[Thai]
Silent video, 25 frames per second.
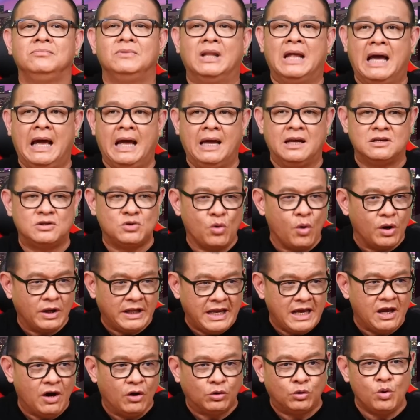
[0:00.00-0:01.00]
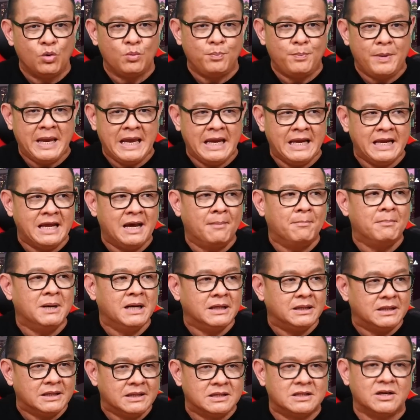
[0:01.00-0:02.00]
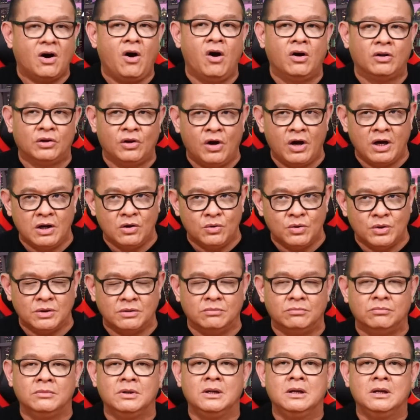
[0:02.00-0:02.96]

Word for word: นะฮะช่วงนี้ของทุกปีเนี่ยมือถือจะออกน้อยรุ่น